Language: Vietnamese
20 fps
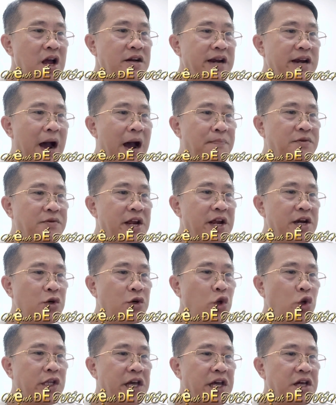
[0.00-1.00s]
đạp trên
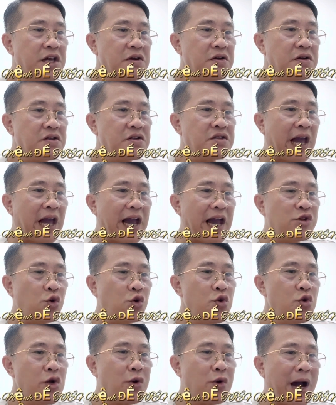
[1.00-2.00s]
núi thây, chạy
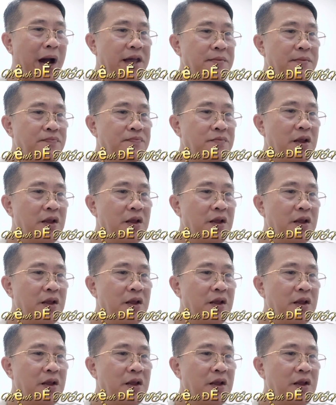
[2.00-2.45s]
xuống huyết hải,